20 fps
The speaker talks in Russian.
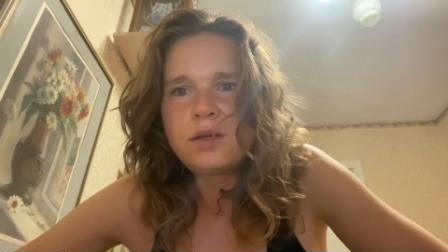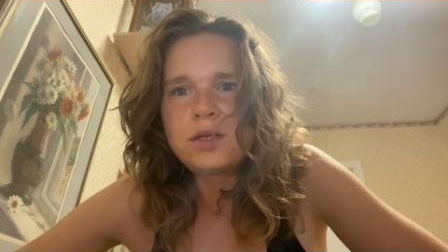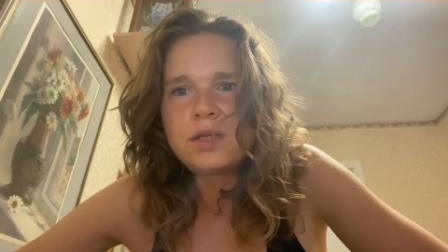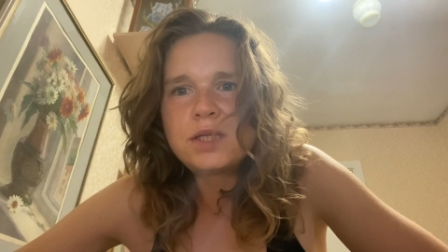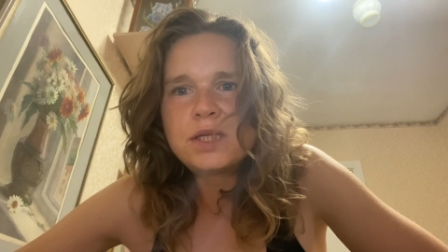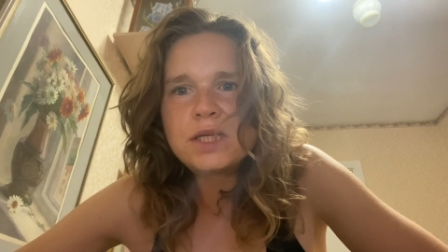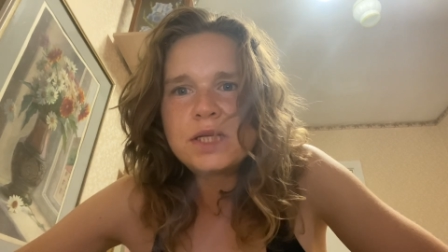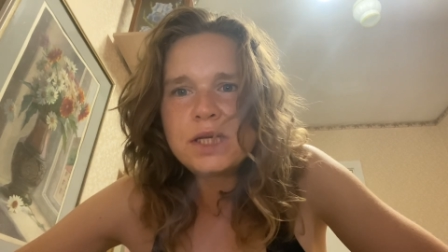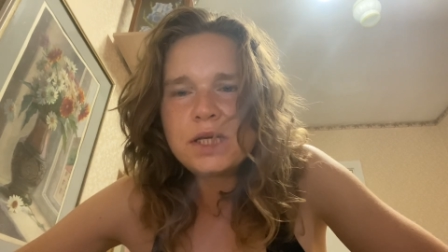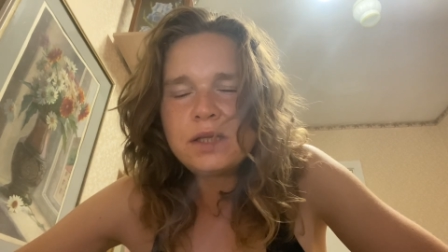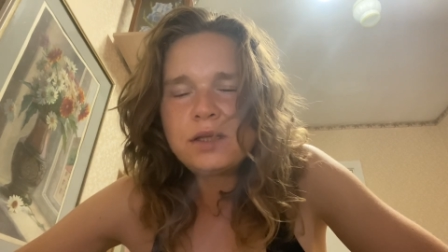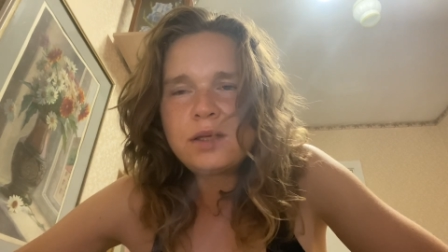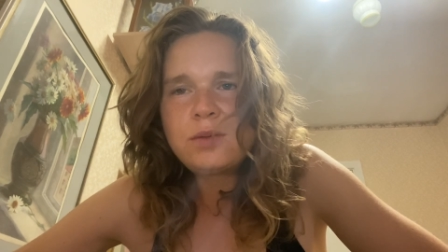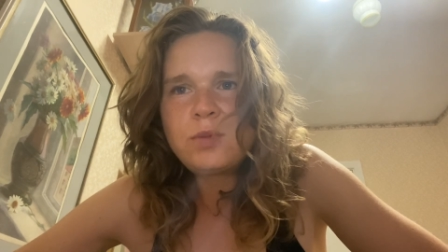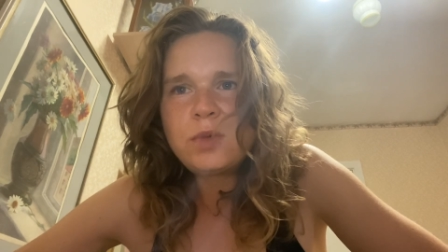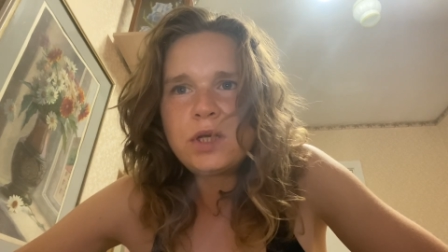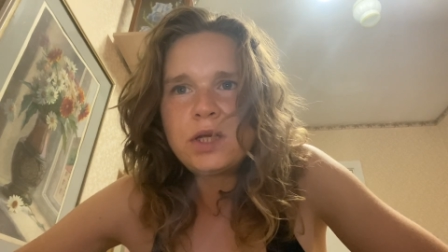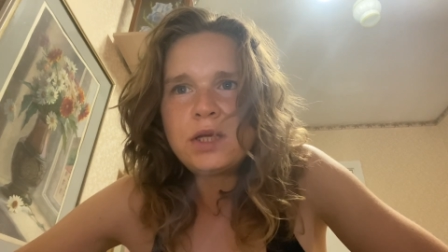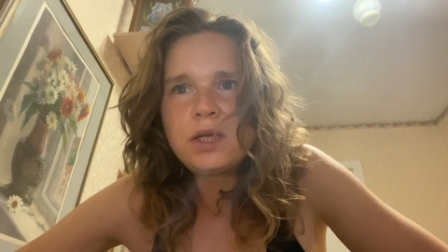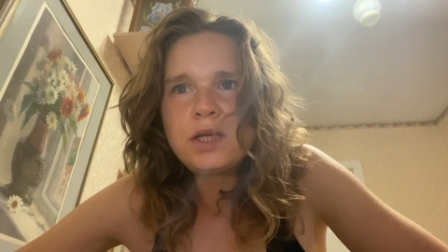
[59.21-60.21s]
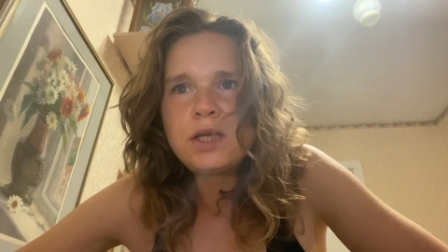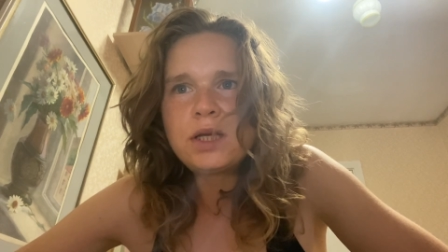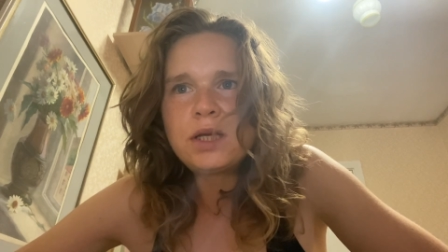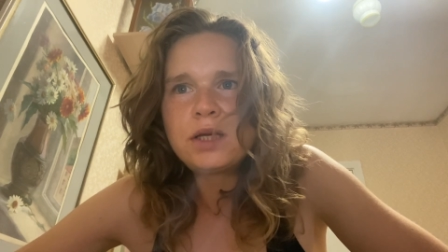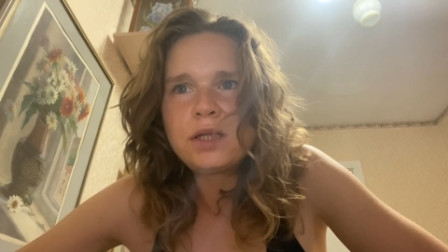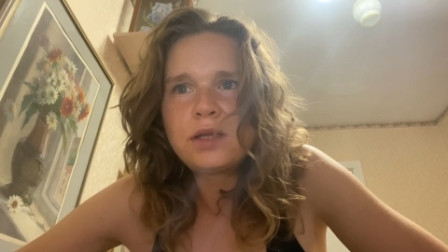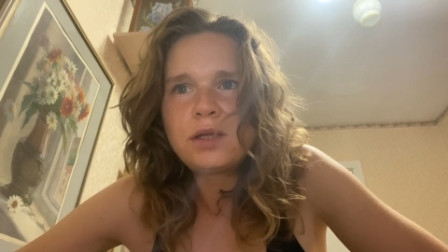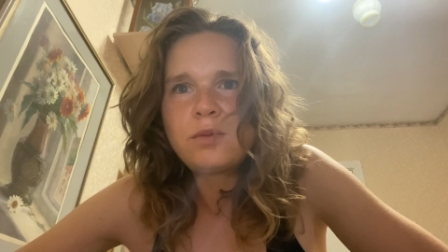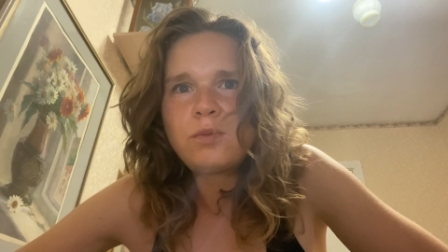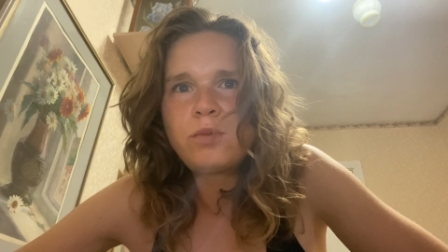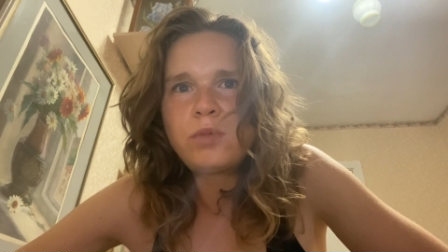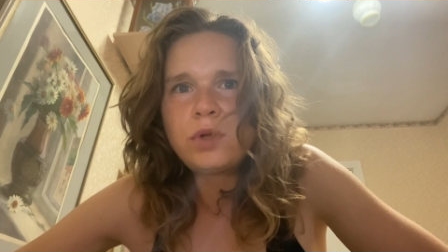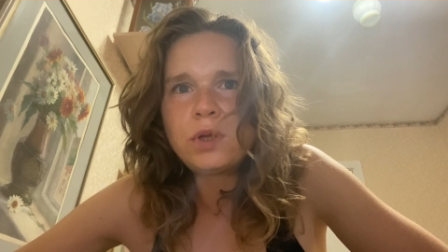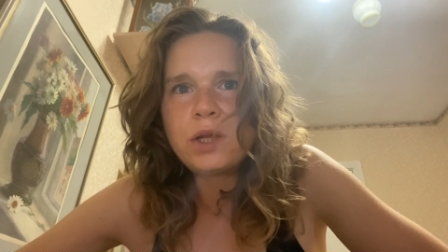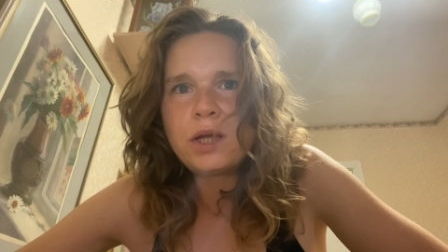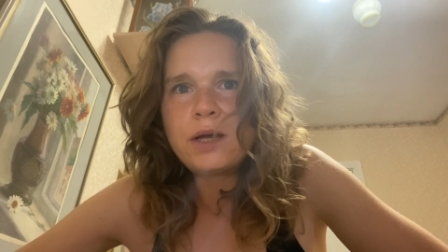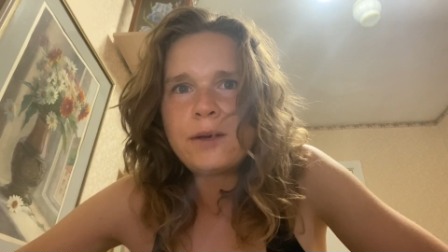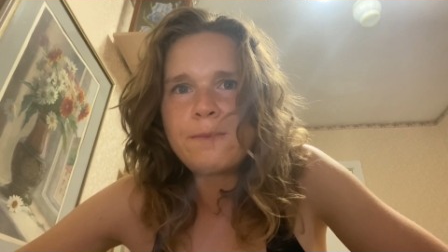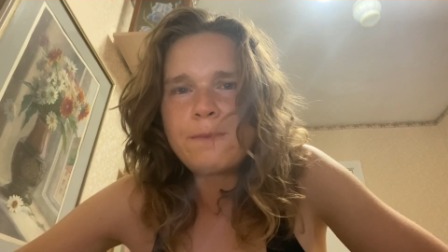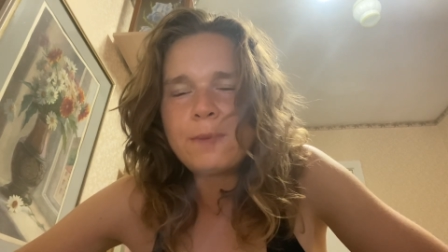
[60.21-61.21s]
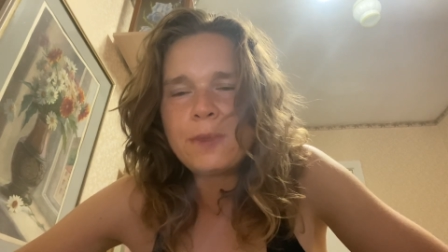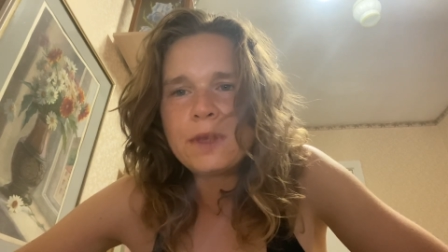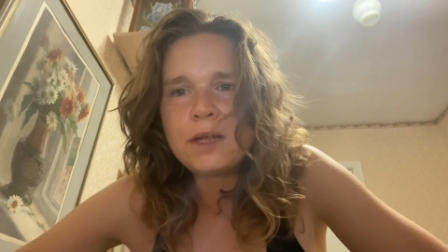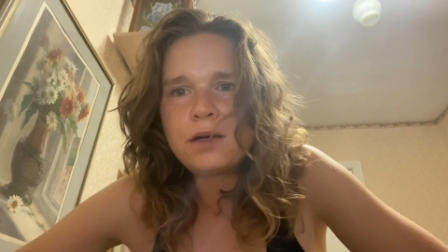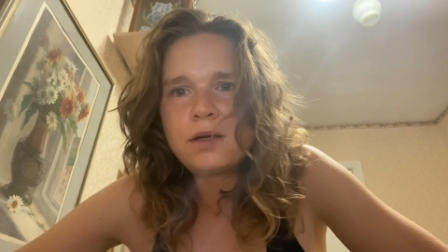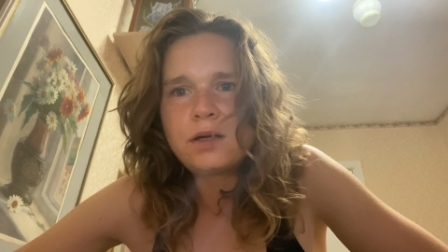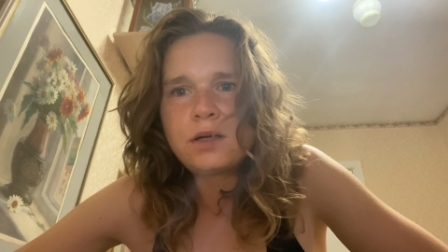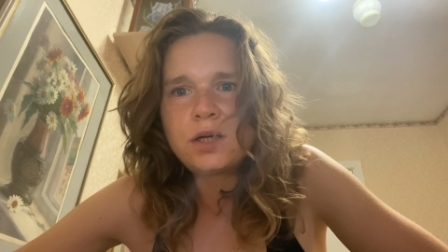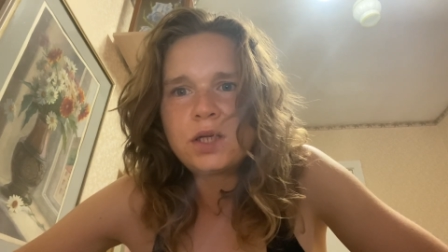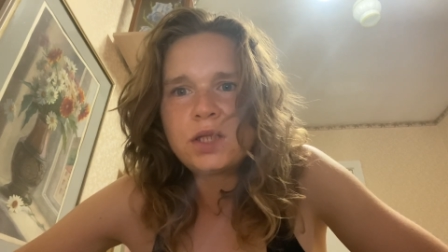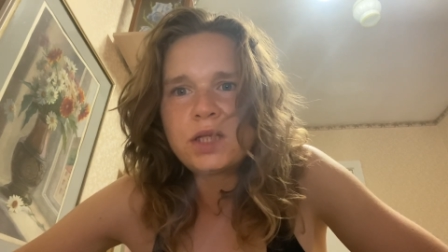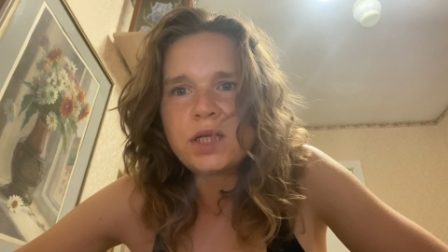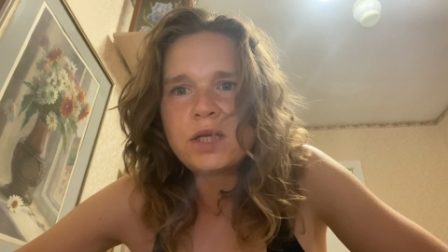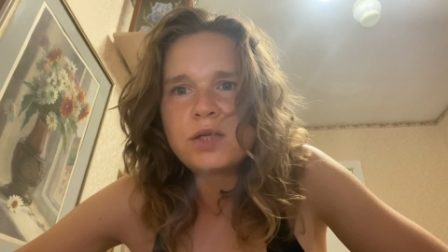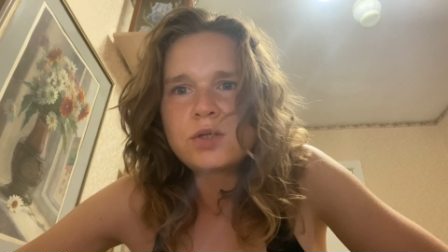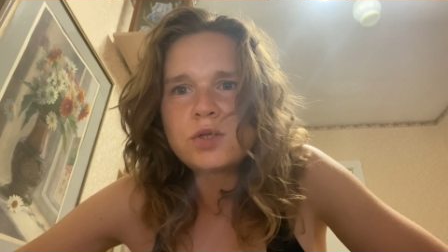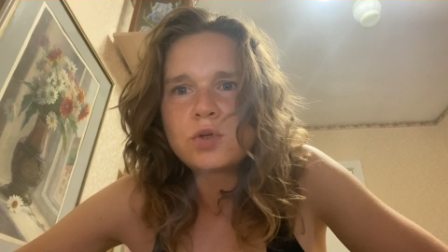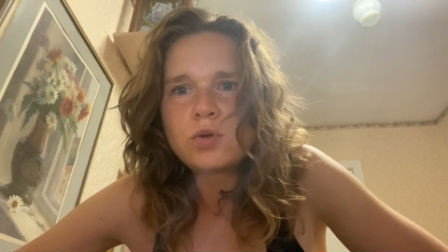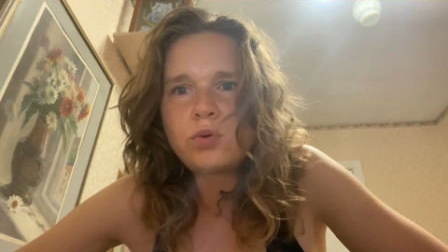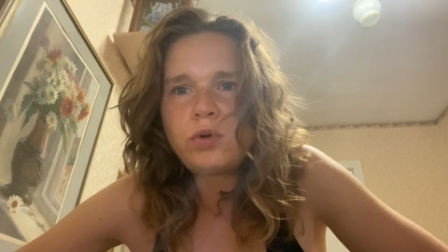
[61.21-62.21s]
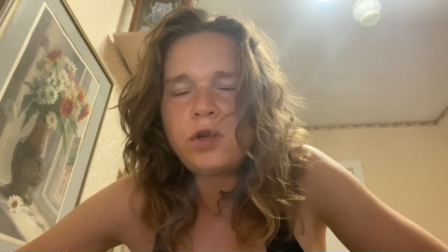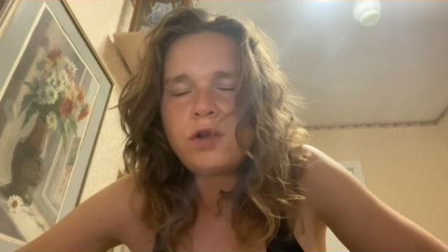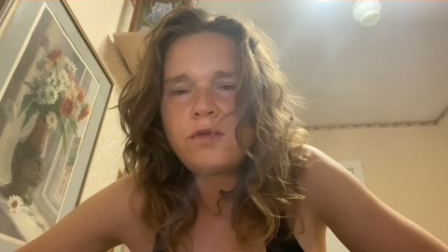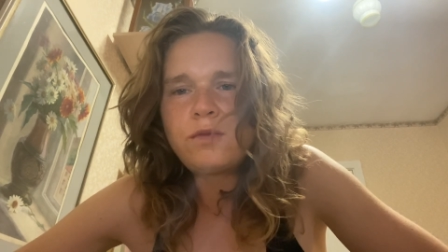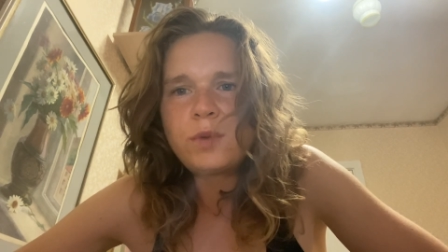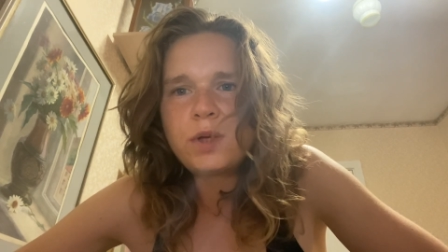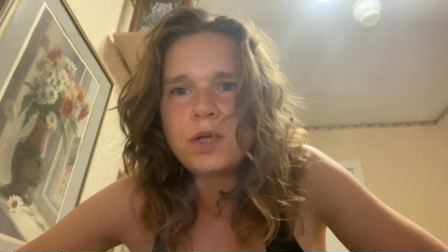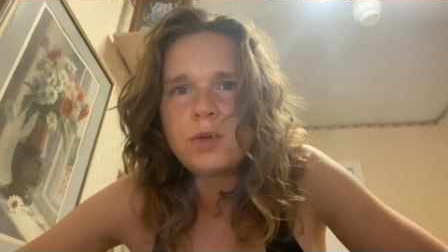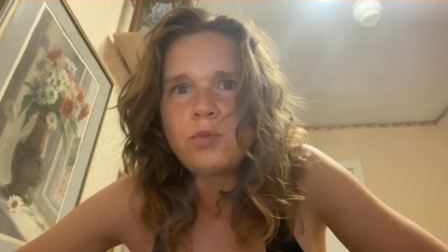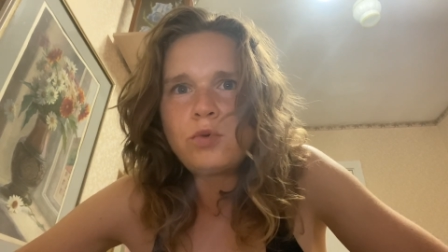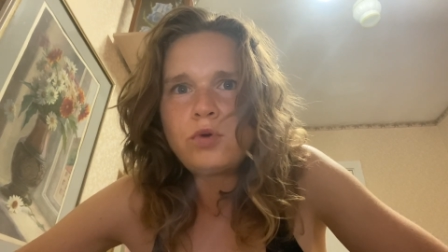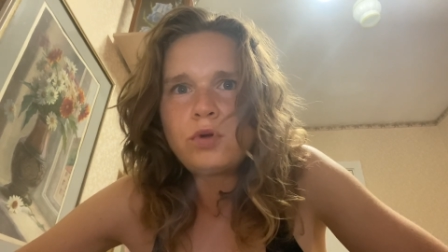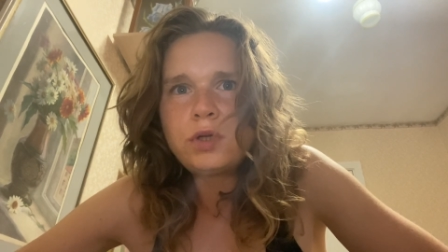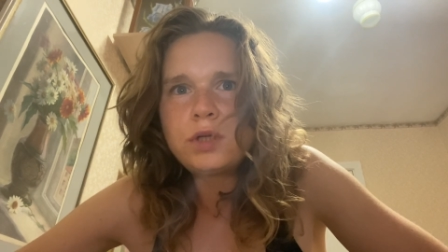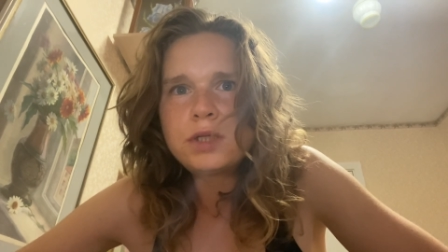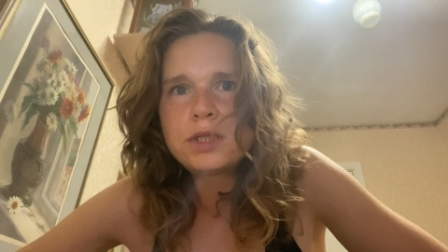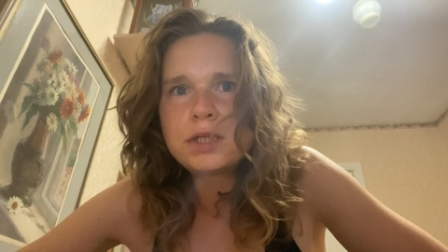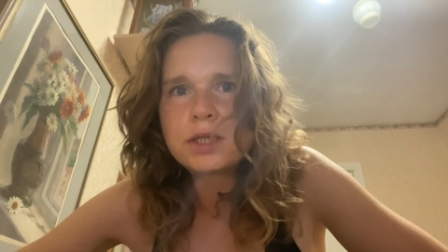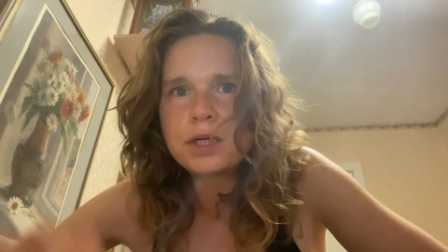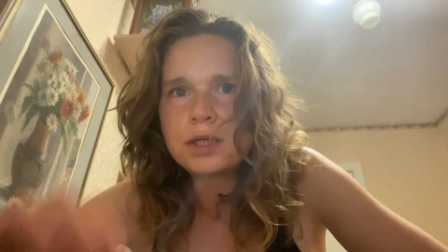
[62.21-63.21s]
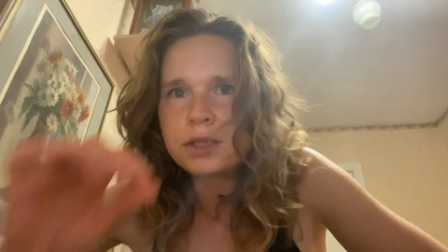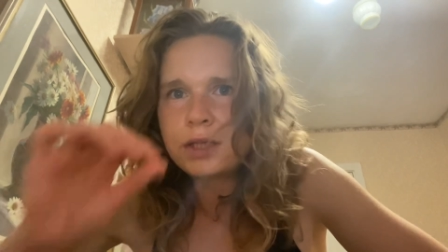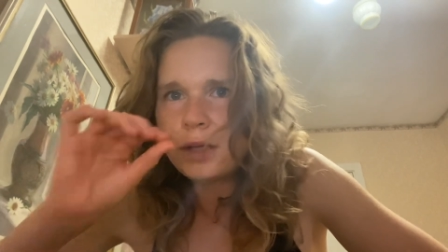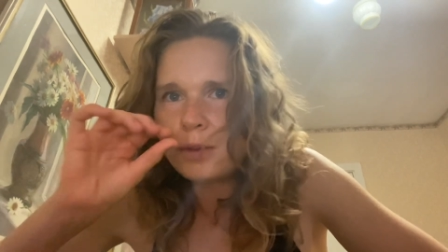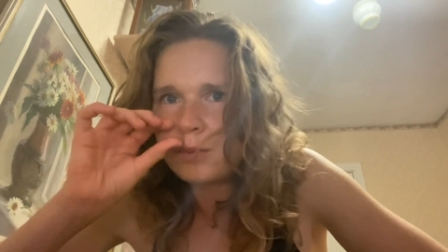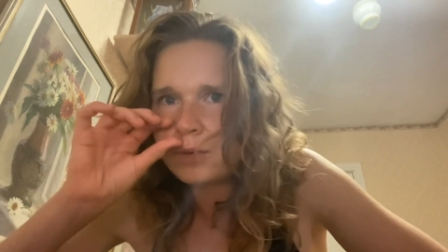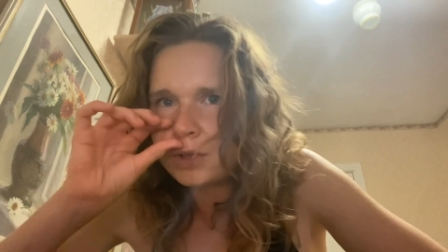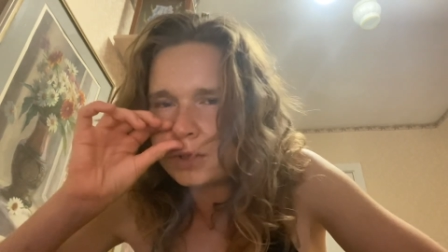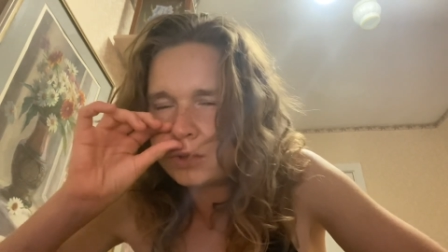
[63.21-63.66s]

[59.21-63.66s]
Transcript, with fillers: э, диетами, и это была э, та история в моей молодости, когда я была